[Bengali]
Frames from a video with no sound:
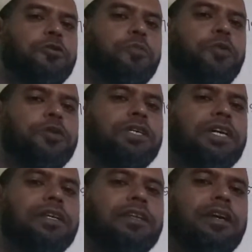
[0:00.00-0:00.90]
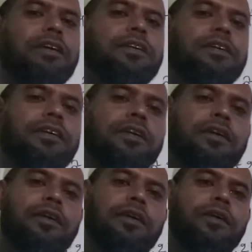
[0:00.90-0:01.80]
সুপ্রিয় শিক্ষার্থীরা
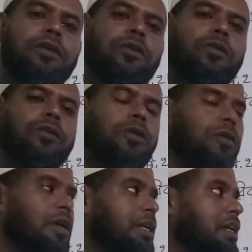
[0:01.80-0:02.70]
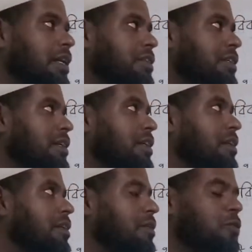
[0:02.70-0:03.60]
অনলাইন ক্লাসে
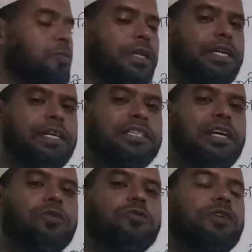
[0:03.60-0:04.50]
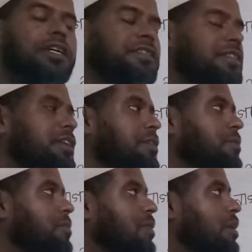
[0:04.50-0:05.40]
তোমাদেরকে স্বাগত জানাচ্ছি
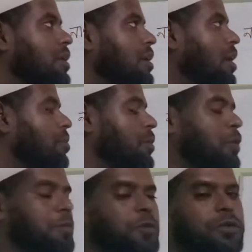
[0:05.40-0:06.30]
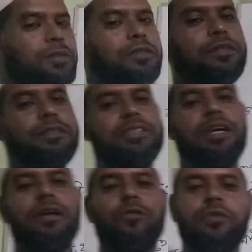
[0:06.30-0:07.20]
আমি মোহাম্মদ
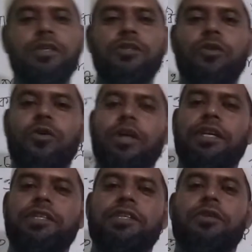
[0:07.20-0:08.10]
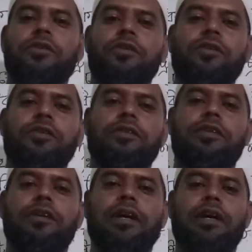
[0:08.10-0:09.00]
জালাল উদ্দিন সহকারী শিক্ষক
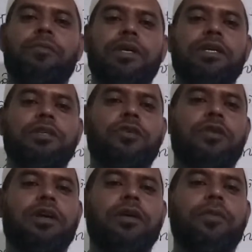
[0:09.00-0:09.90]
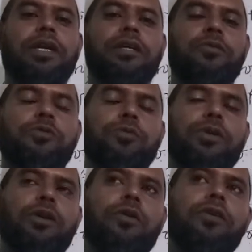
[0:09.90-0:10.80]
রাঙামাটি সরকারি বালিকা উচ্চ
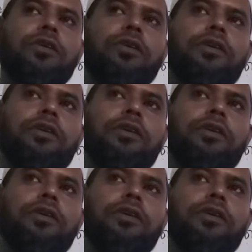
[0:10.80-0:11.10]
বিদ্যালয়